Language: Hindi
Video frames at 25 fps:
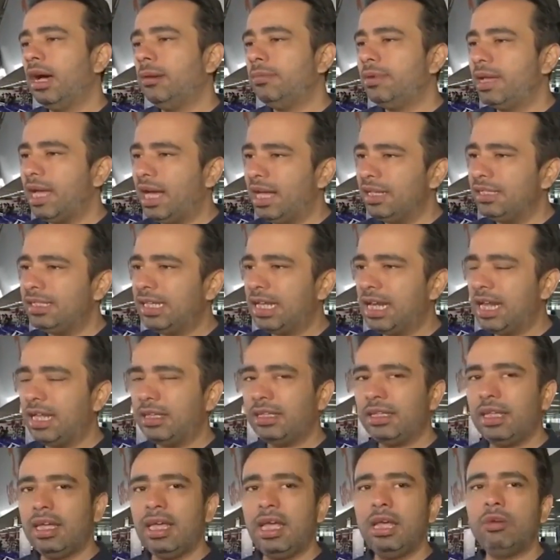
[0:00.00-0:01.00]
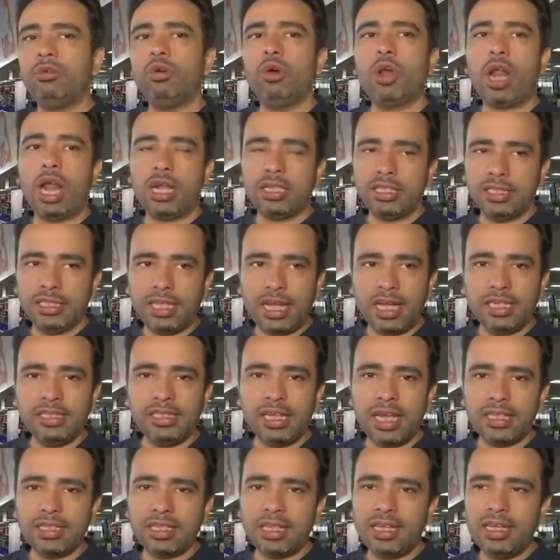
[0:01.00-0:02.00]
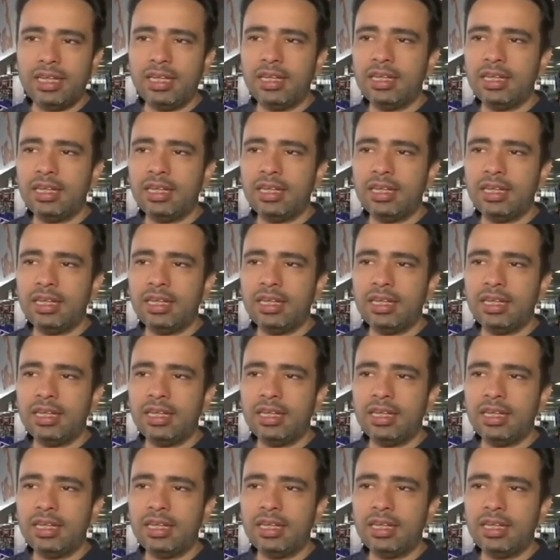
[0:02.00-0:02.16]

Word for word: अभियान चलाते हैं वो राजस्थान जाते